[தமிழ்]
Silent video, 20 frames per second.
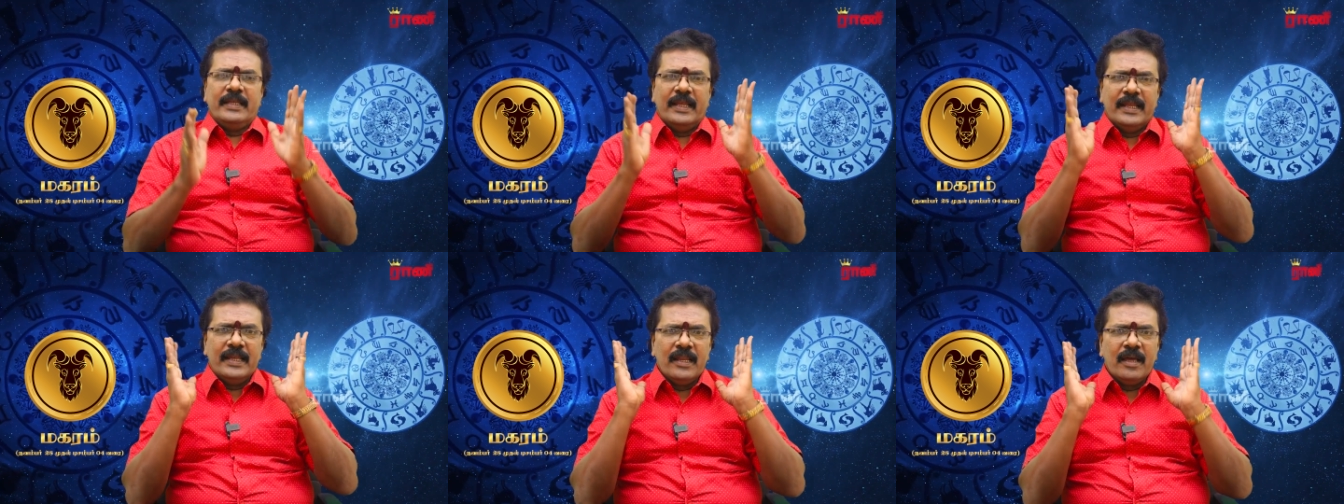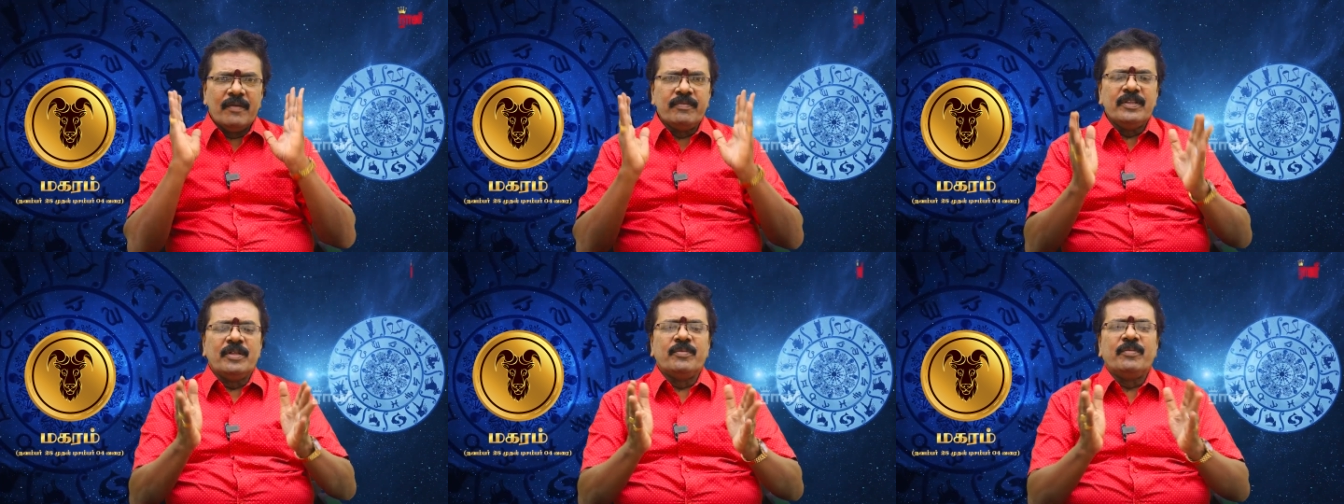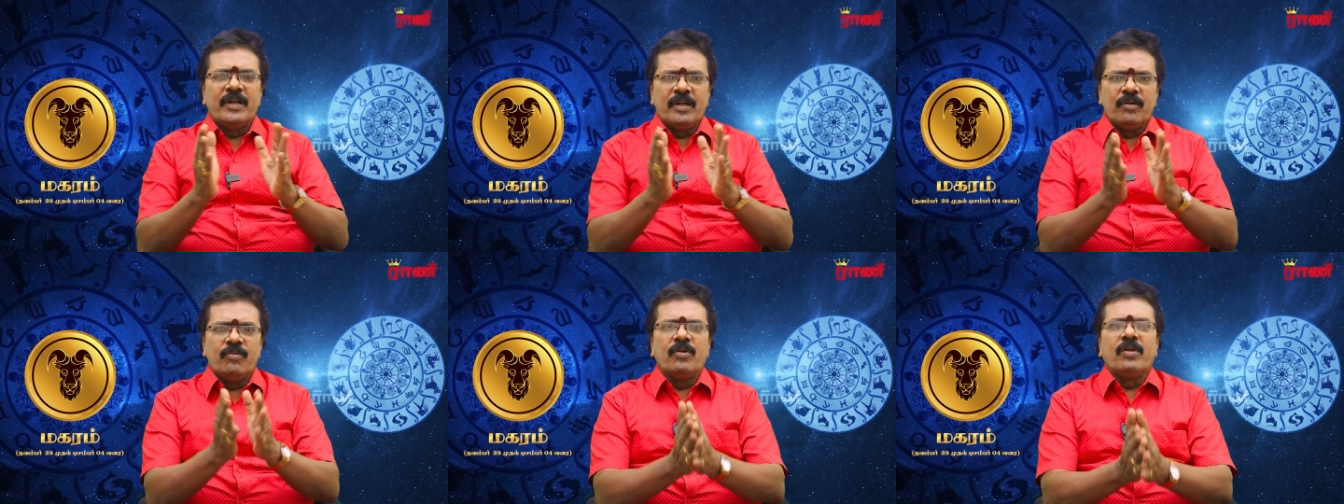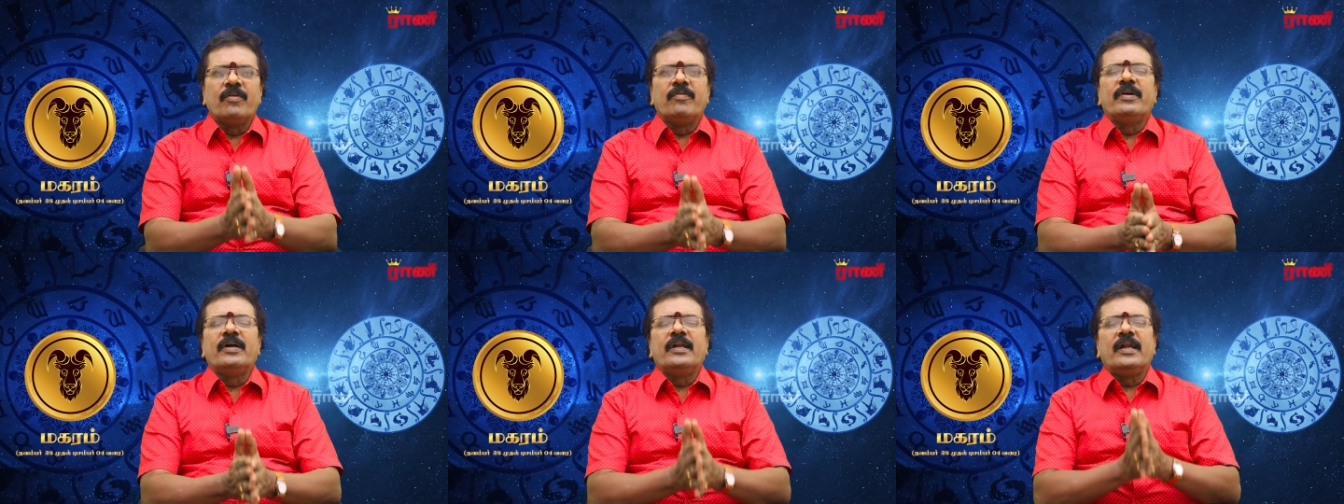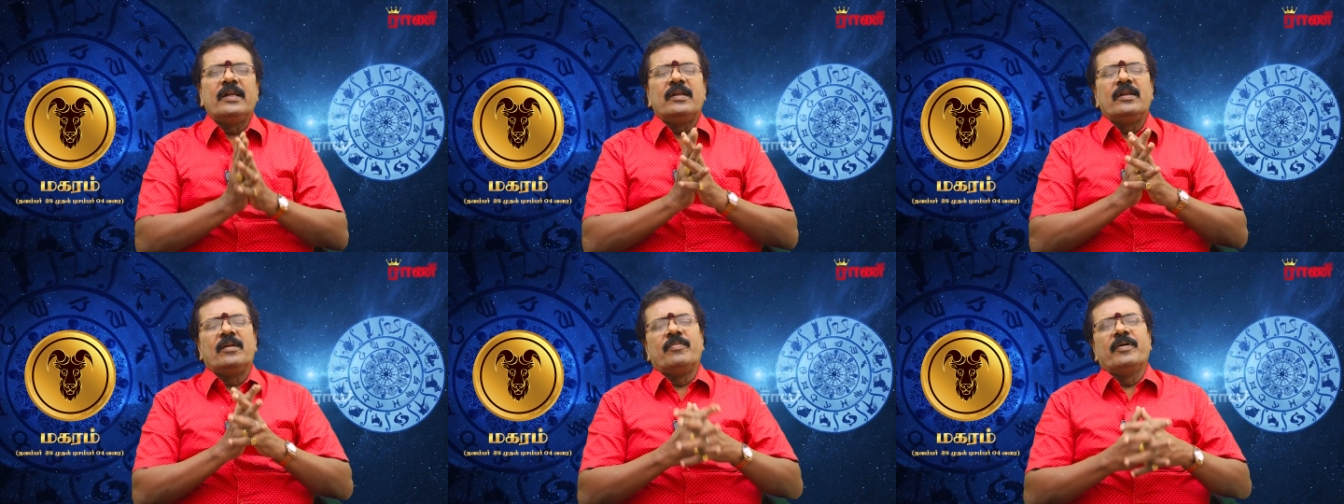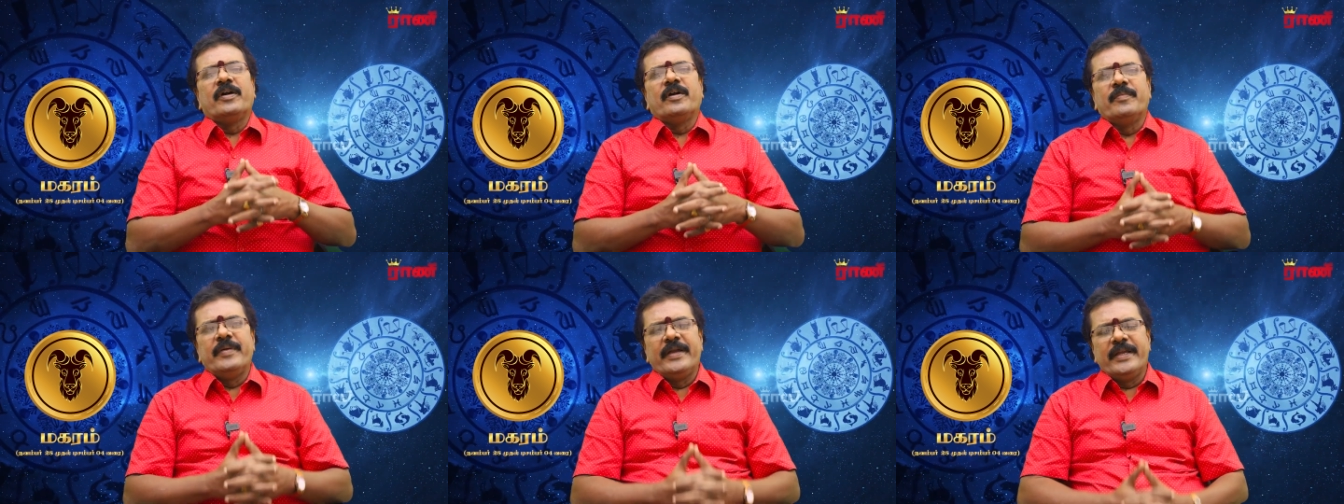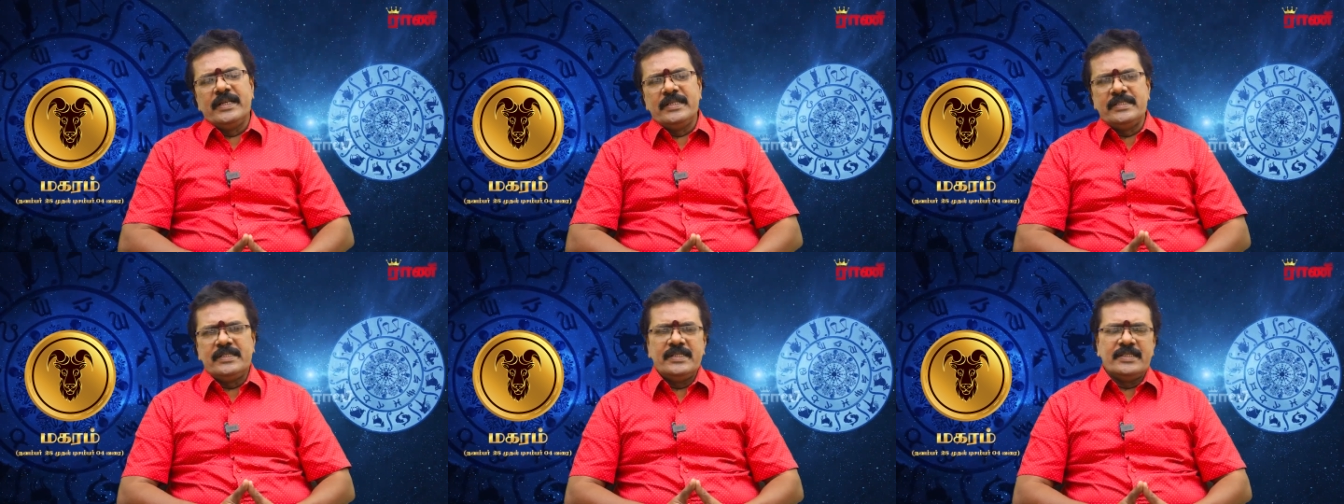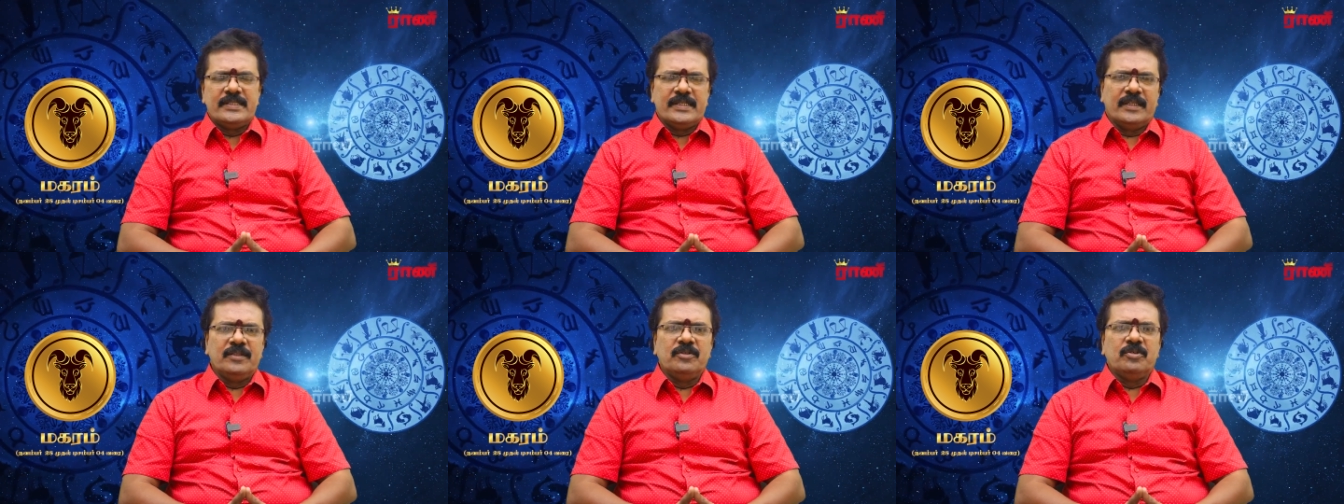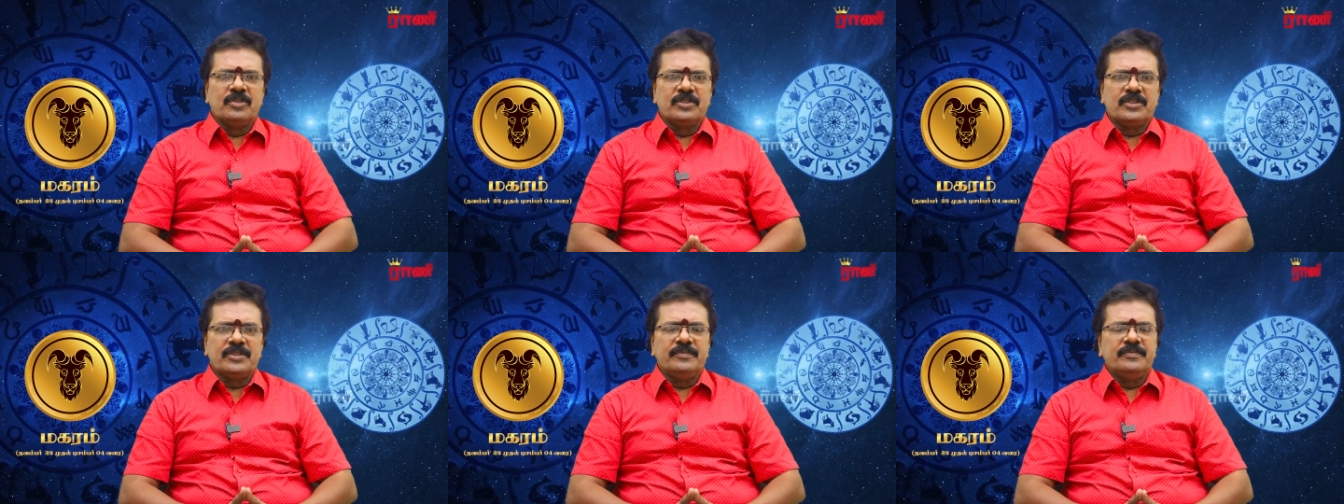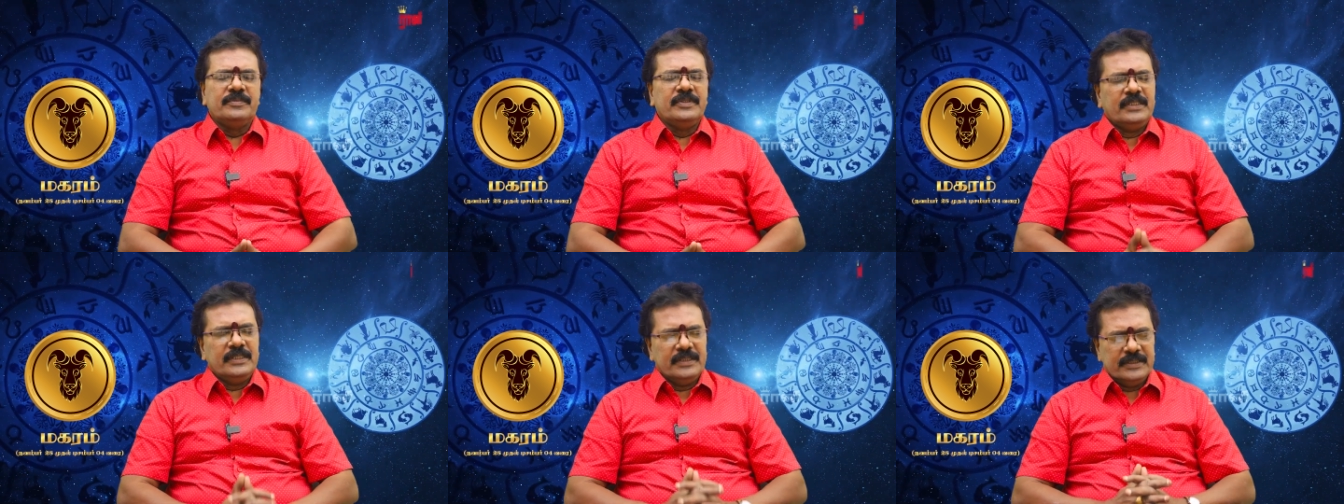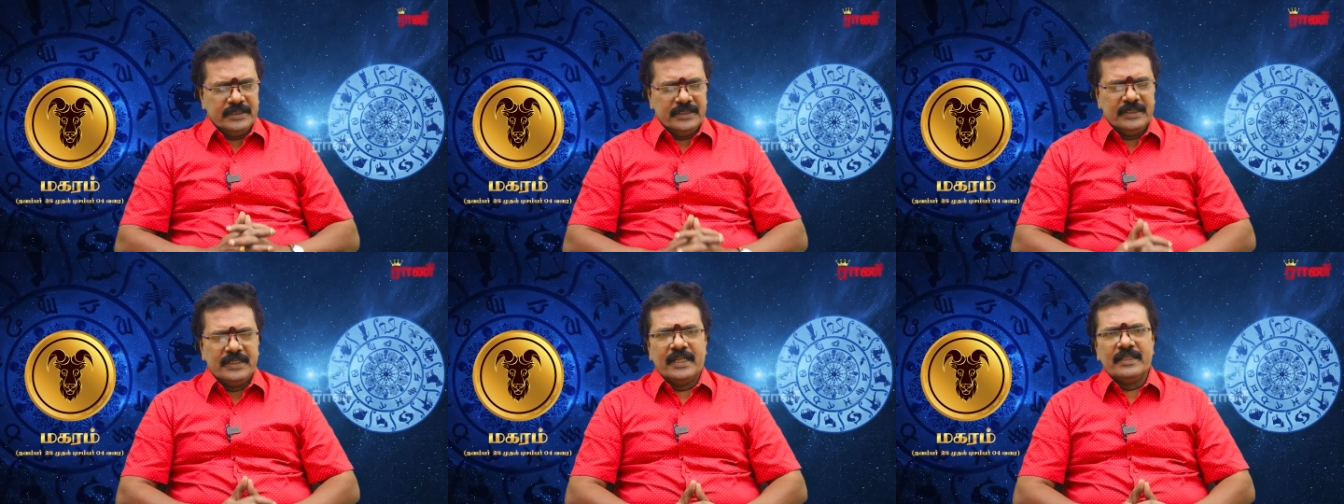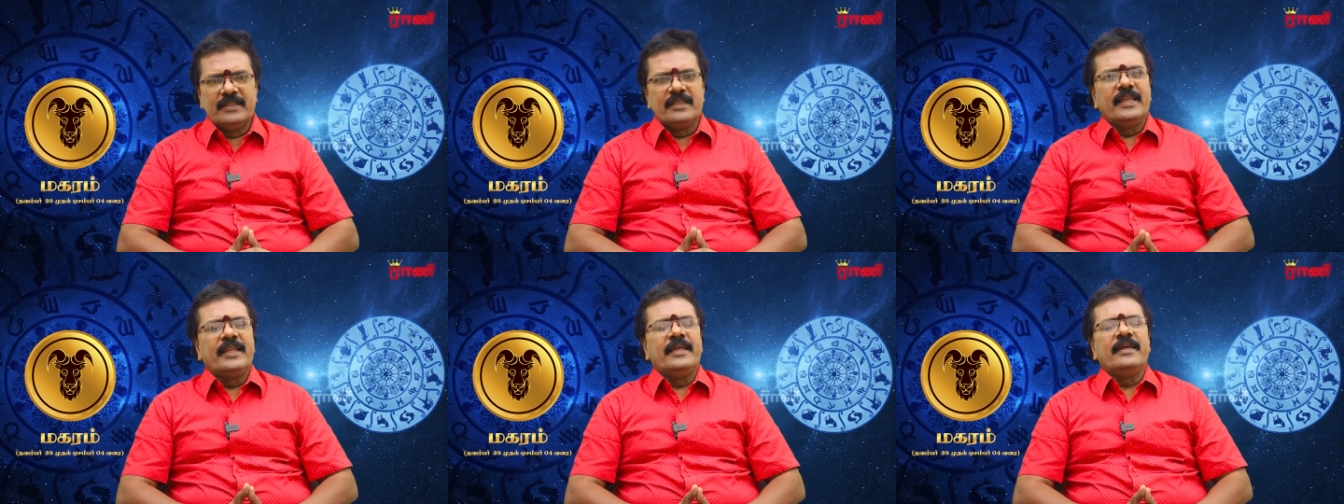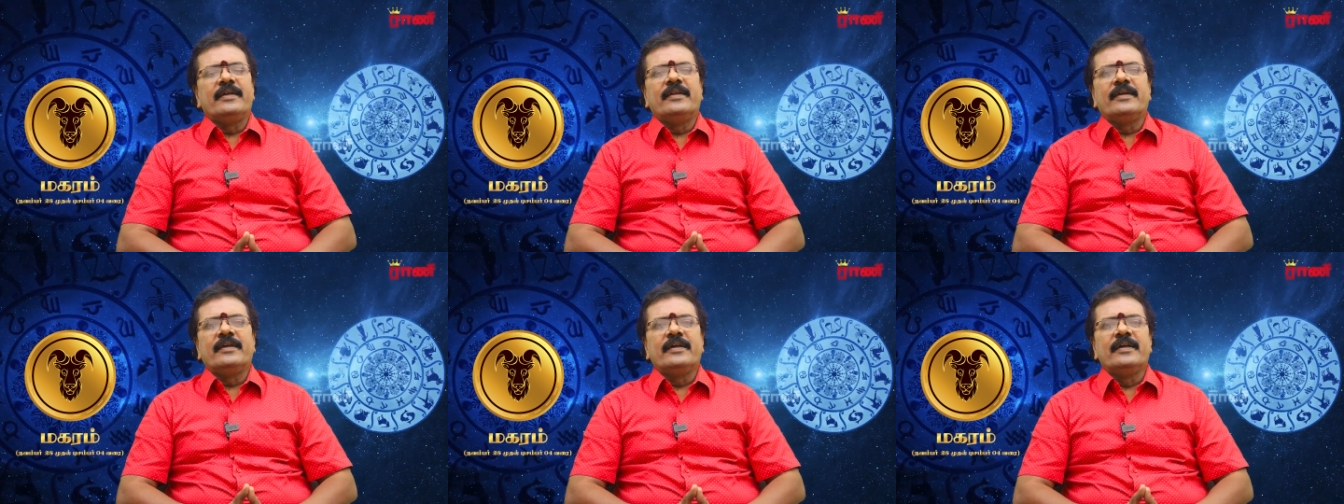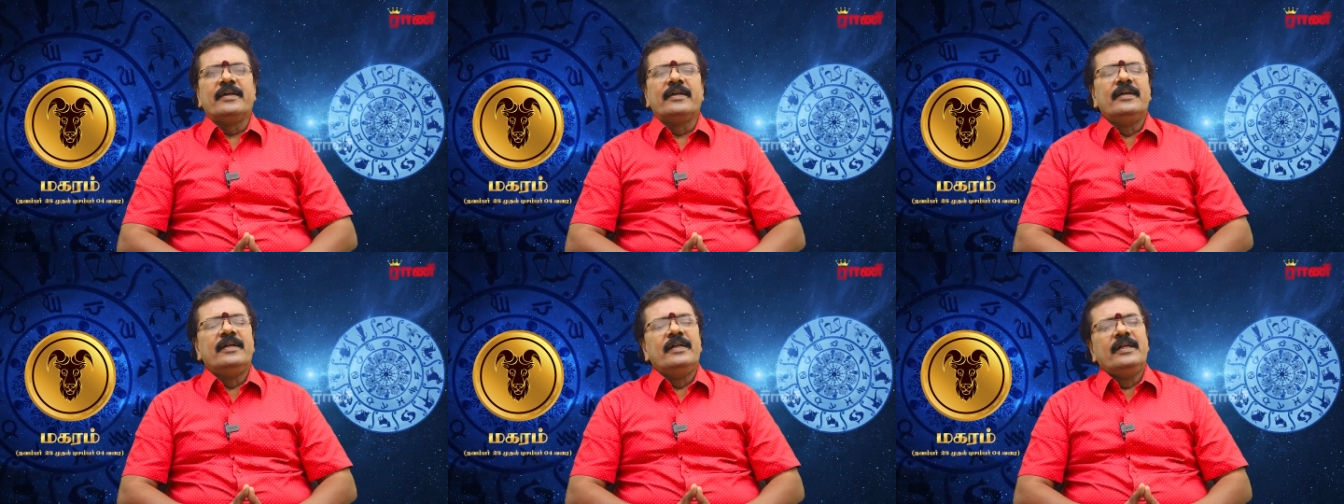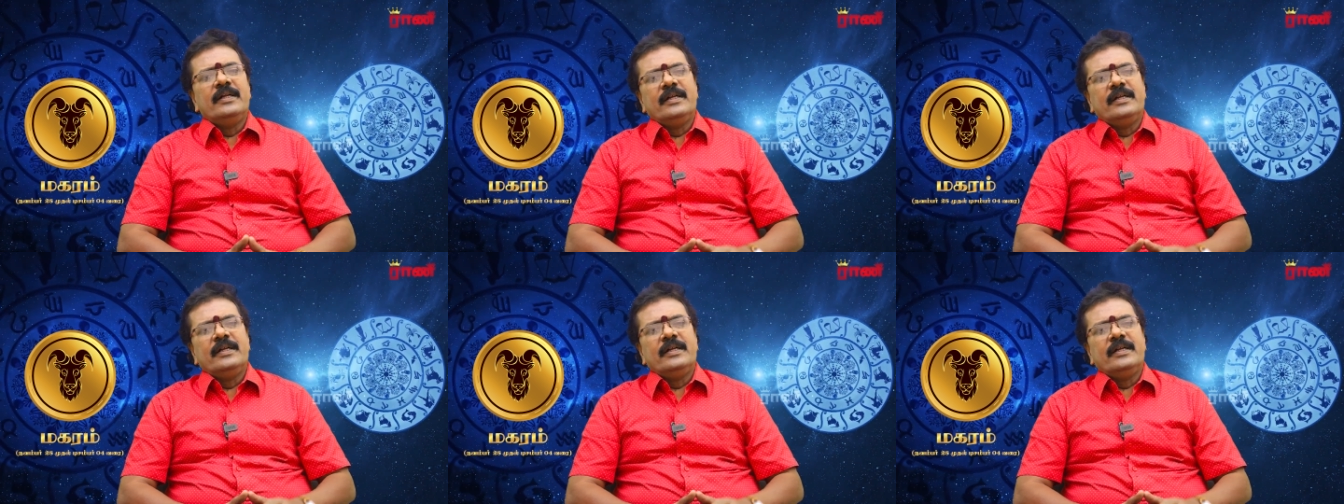எல்லா விதமான உறவுகளாலும் நமக்கு மகிழ்ச்சி சந்தோஷம் இது அத்தனையும் இருக்குது